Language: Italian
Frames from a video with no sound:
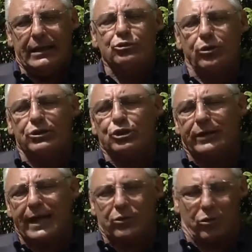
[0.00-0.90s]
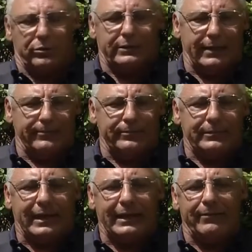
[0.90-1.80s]
La storia ci racconta
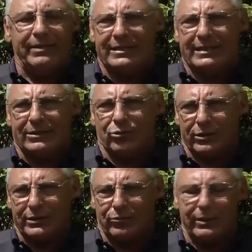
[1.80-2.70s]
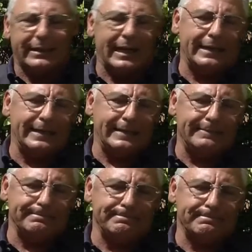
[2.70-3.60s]
che l'amministratore di quel Cagliari